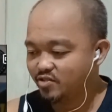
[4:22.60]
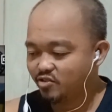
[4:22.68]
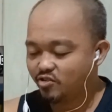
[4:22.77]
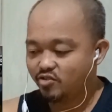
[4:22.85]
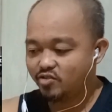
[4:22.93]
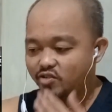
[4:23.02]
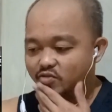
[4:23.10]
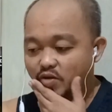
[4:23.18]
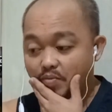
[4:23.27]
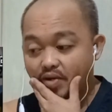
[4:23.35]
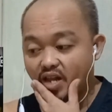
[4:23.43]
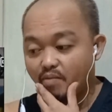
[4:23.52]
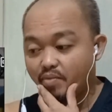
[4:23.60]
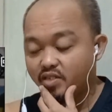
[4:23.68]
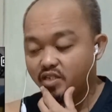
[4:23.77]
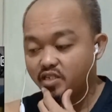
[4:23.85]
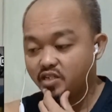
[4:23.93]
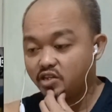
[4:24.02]
So,
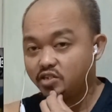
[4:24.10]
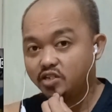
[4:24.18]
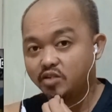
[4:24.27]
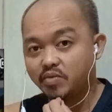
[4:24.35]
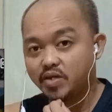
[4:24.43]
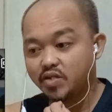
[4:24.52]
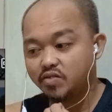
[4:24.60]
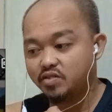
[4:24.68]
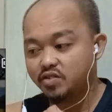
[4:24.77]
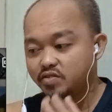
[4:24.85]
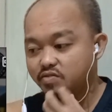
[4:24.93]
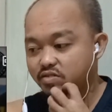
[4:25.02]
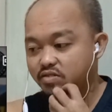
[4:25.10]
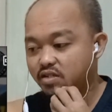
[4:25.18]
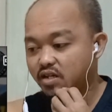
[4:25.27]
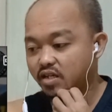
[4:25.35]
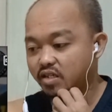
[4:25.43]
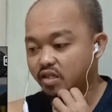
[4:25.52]
mapalaban din si Richie Rivera dito. Ang
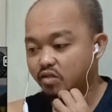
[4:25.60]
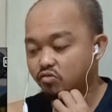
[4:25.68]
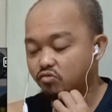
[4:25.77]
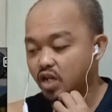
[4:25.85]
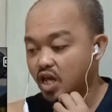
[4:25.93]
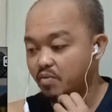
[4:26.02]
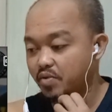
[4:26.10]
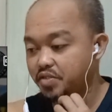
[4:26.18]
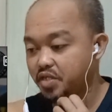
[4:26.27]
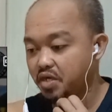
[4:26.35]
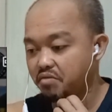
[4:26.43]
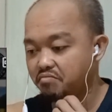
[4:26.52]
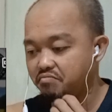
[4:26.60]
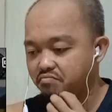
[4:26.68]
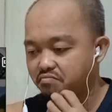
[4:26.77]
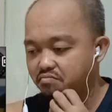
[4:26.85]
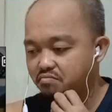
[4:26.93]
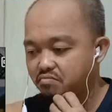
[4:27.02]
lalaki din yung kalaban niya eh.
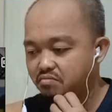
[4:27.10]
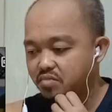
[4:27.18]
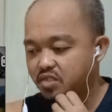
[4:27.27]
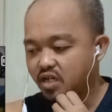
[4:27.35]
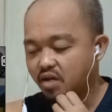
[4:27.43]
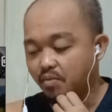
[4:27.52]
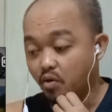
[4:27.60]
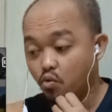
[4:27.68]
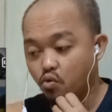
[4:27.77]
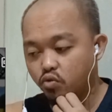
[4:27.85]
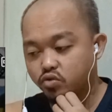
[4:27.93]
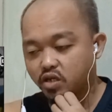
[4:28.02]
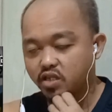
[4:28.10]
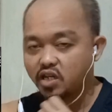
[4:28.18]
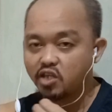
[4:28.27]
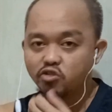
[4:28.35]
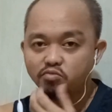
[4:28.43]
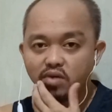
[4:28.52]
Tsaka mahuhusay
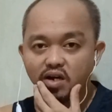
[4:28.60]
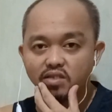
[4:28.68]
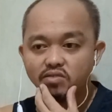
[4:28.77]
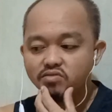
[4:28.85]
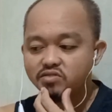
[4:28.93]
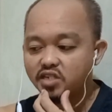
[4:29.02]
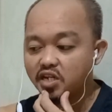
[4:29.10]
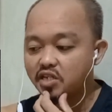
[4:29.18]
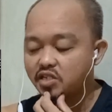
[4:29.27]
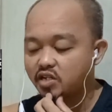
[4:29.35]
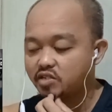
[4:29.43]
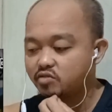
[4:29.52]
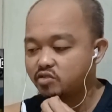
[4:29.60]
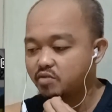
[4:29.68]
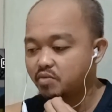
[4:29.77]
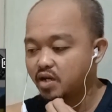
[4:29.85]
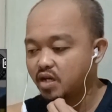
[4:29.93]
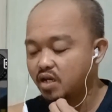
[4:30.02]
na rin tong mga to. Sanay na rin to
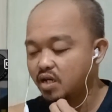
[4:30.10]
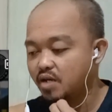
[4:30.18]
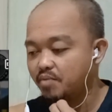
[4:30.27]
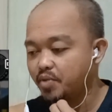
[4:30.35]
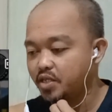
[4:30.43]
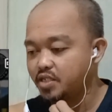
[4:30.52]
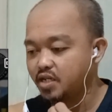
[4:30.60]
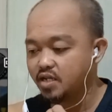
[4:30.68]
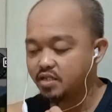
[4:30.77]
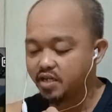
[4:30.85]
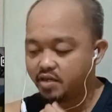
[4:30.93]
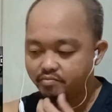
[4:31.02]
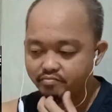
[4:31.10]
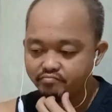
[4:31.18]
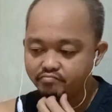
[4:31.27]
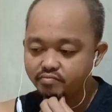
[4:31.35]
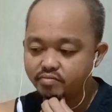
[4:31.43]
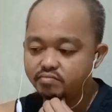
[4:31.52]
sa mga physical game.
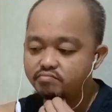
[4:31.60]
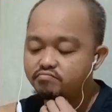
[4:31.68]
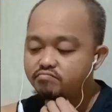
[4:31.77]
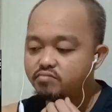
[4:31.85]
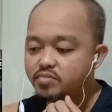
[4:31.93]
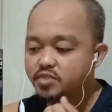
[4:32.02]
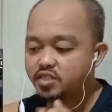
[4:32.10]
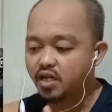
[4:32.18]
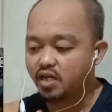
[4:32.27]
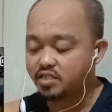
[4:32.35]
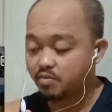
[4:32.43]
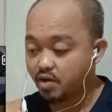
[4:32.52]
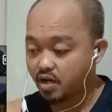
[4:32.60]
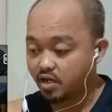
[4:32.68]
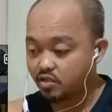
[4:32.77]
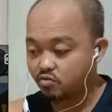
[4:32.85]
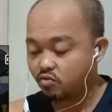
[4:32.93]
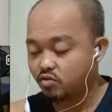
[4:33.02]
Tsaka sa
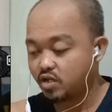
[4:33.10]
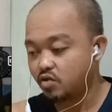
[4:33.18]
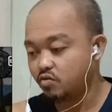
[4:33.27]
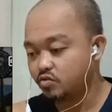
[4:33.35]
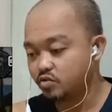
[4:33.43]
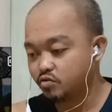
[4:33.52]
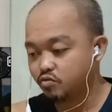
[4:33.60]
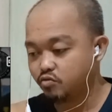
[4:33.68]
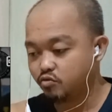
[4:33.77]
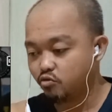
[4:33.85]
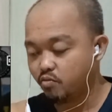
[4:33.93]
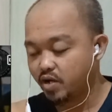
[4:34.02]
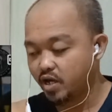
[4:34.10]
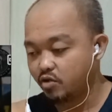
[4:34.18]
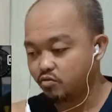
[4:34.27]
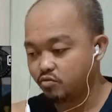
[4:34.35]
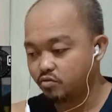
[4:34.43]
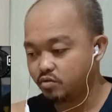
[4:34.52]
mga ganitong laro. Yung, kumbaga
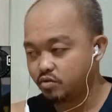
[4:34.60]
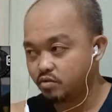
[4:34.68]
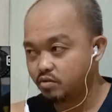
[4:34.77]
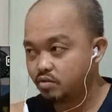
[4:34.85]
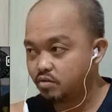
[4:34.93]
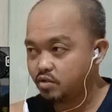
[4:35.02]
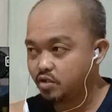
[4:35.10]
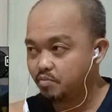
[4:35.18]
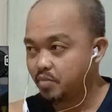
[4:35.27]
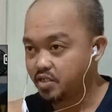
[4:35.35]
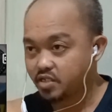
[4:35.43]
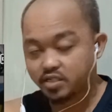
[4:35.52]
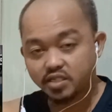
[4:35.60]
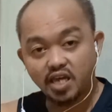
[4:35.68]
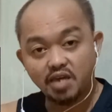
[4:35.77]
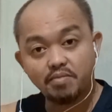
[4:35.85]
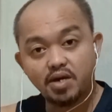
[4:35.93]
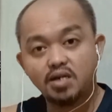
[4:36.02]
yung may
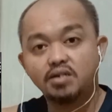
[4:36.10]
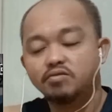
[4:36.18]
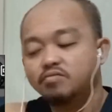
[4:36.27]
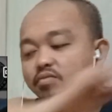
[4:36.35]
sistema.